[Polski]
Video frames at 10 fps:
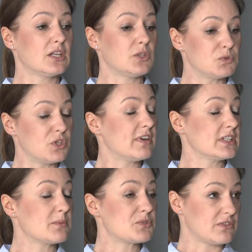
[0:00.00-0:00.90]
do
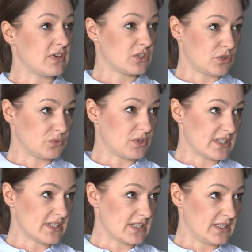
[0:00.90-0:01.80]
budowania przewag
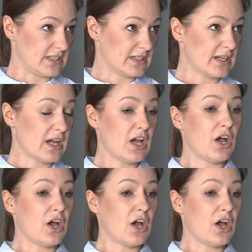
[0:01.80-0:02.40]
konkurencyjnych.